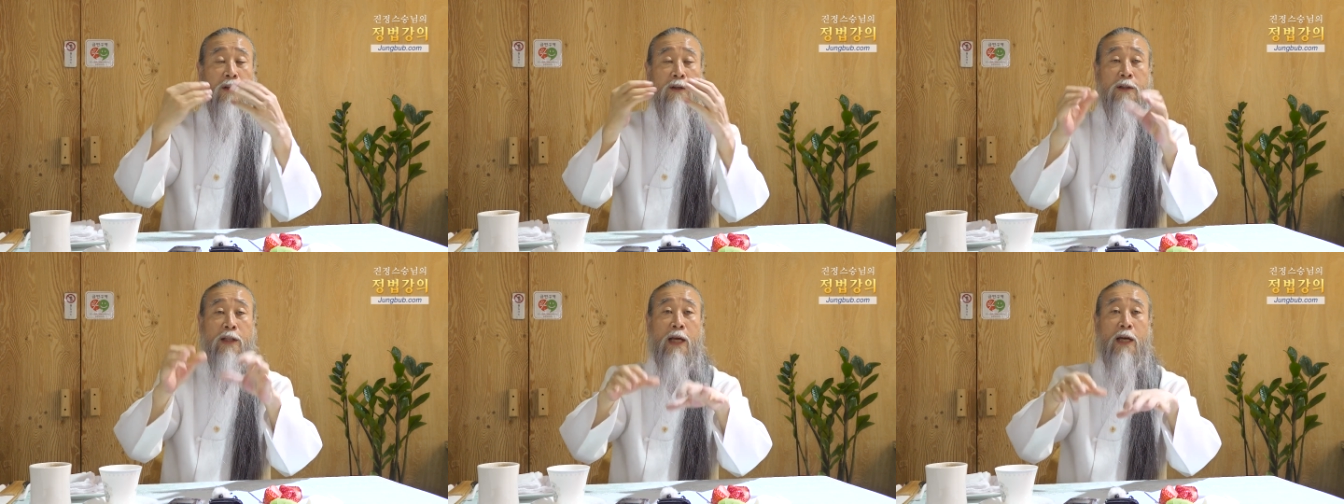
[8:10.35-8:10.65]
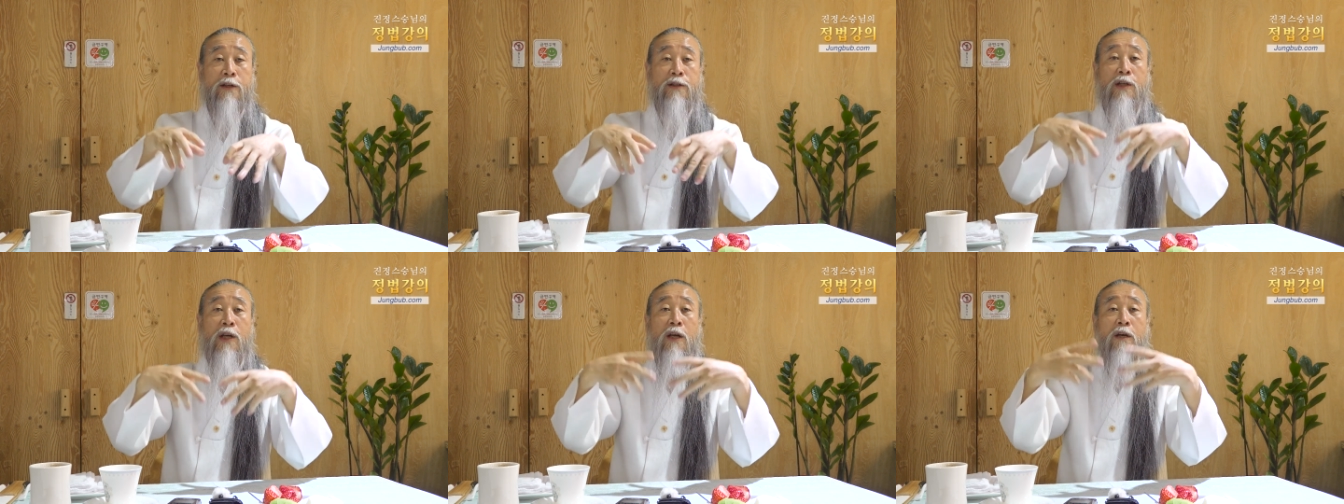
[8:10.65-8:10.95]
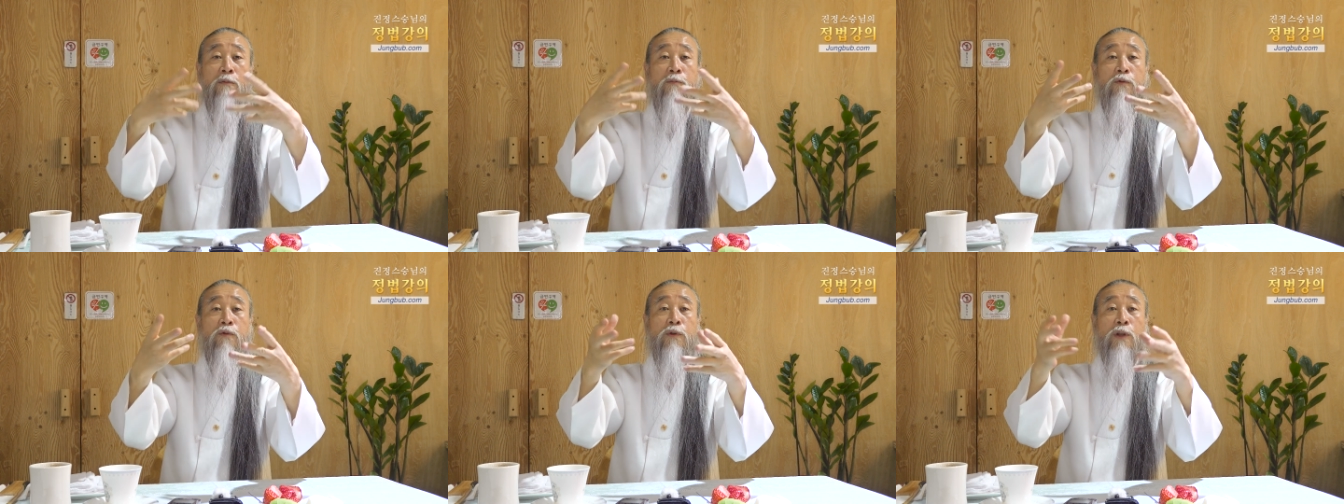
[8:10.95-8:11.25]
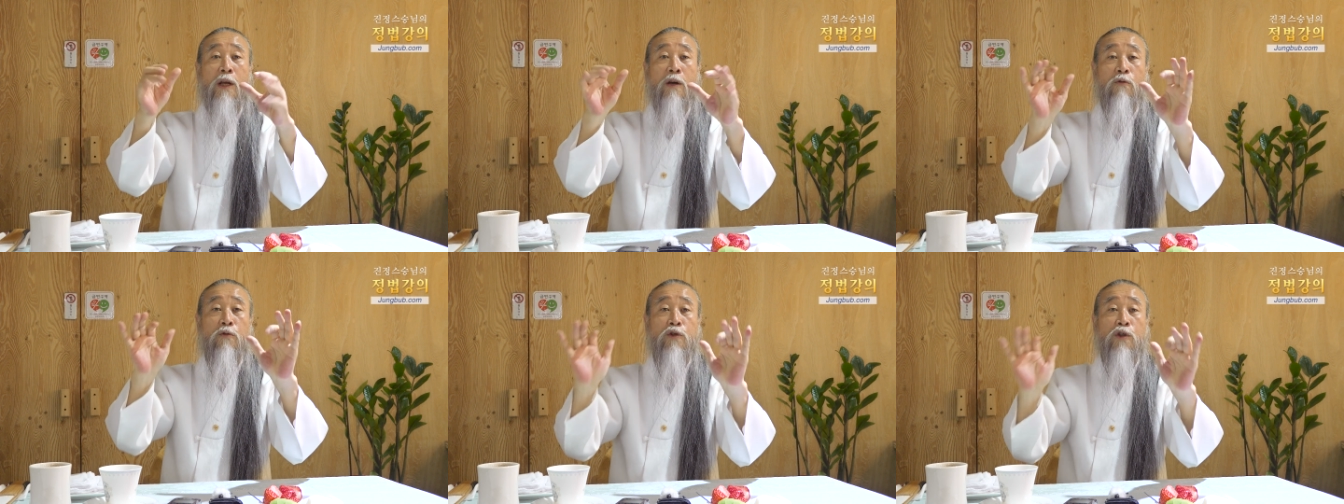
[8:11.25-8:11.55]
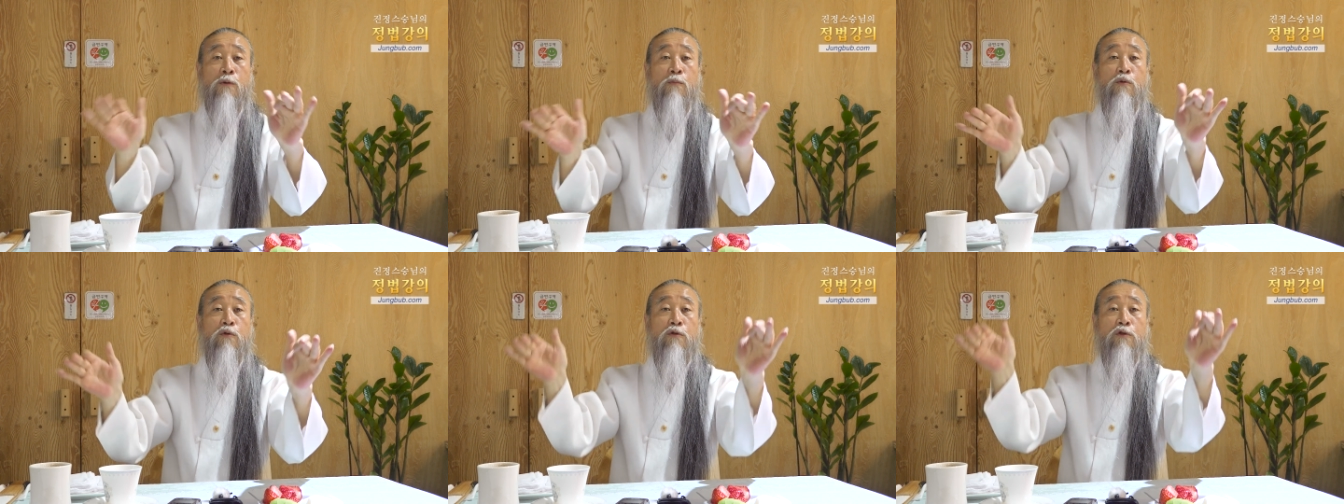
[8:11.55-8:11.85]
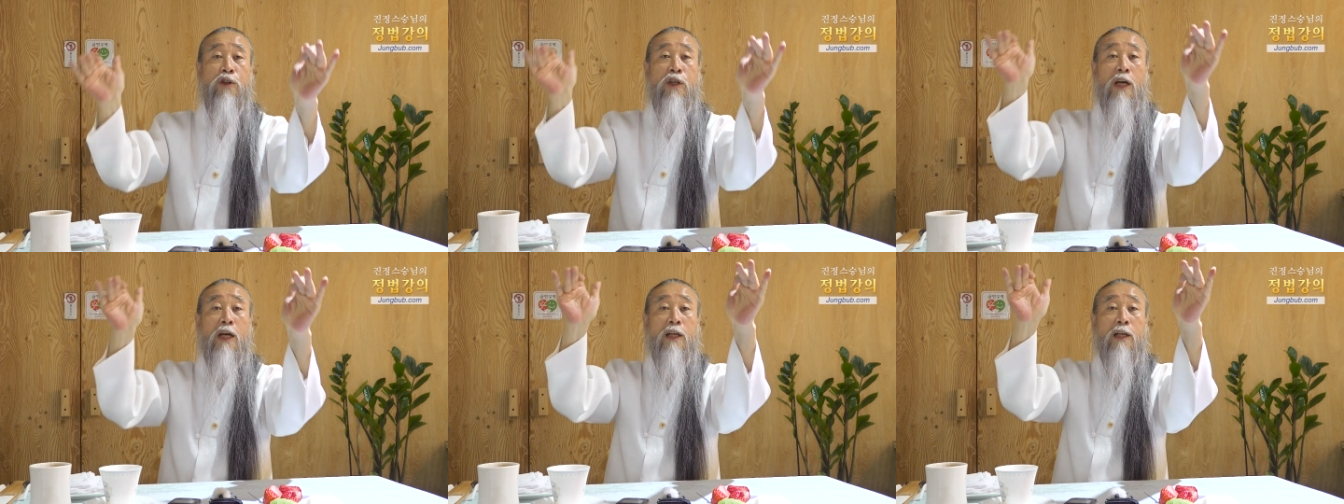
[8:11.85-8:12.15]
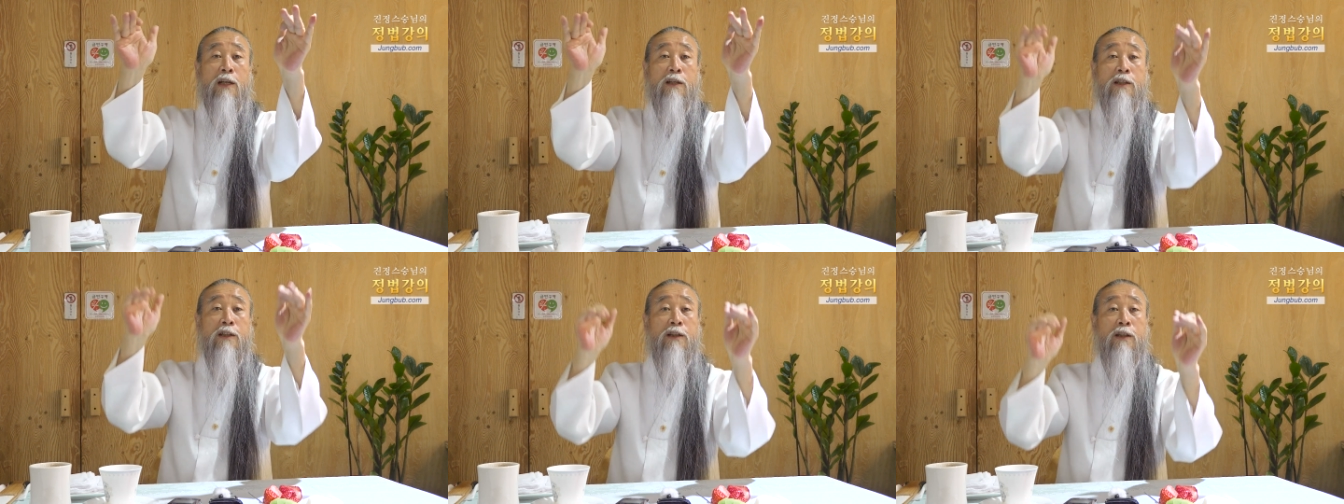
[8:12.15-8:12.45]
내가 세금도 내고 정부를
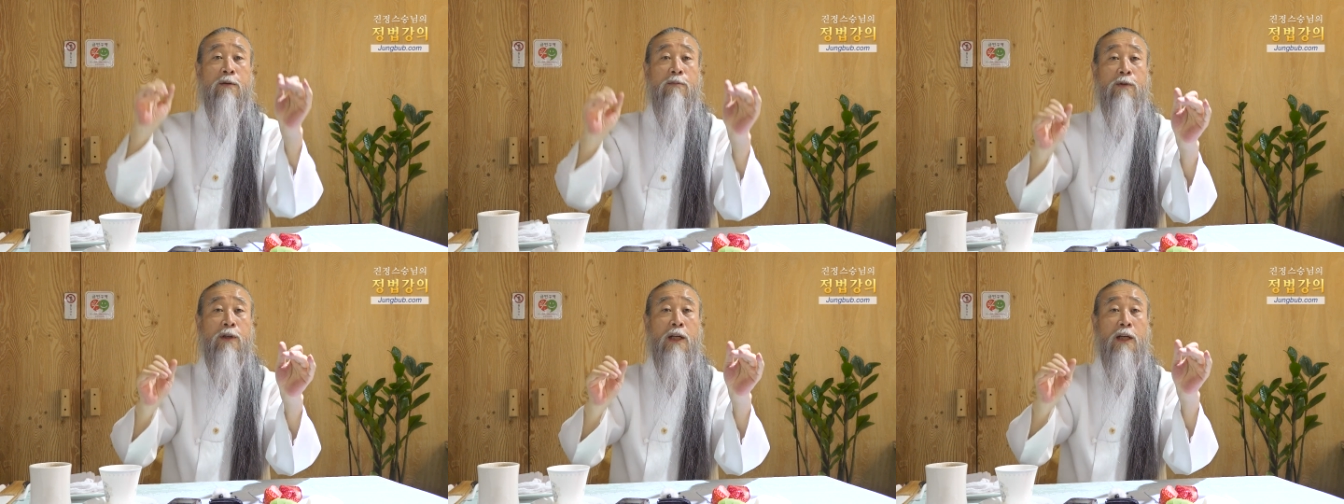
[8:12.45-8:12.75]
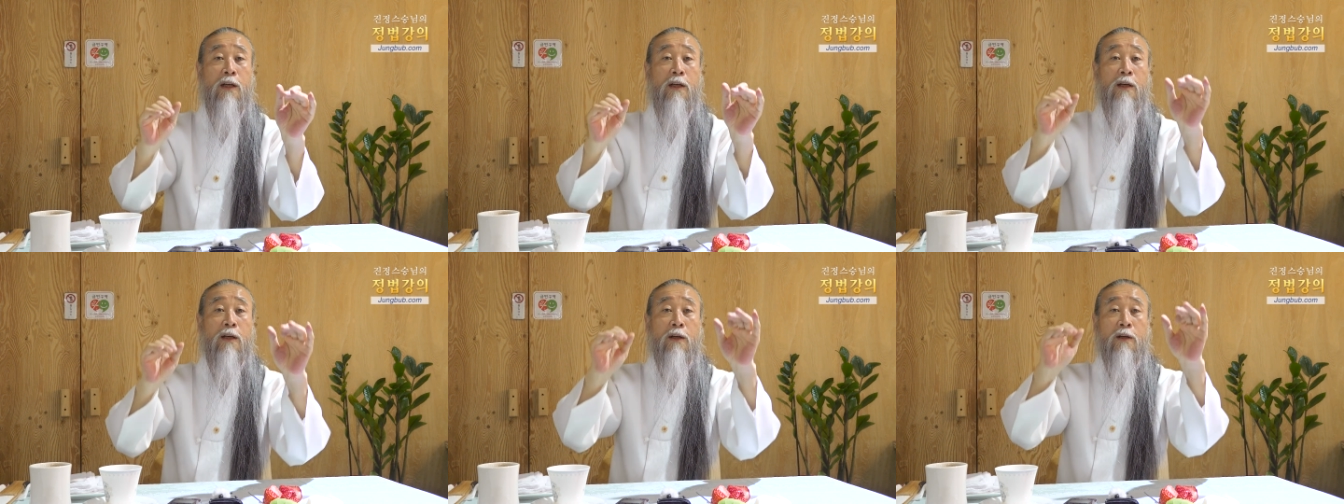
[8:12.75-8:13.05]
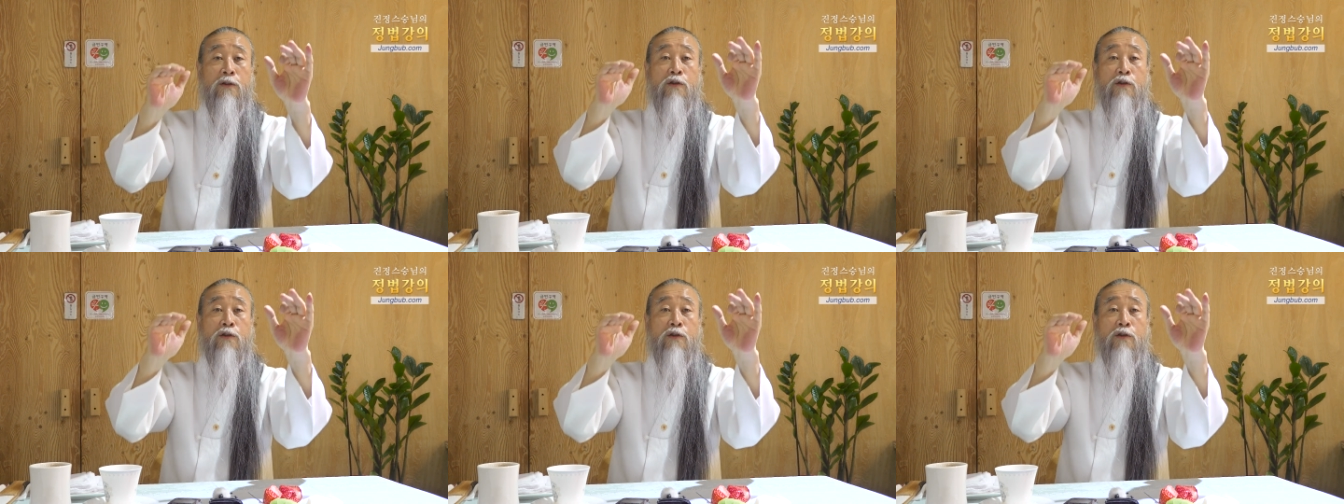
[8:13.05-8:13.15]
키워놨기 때문에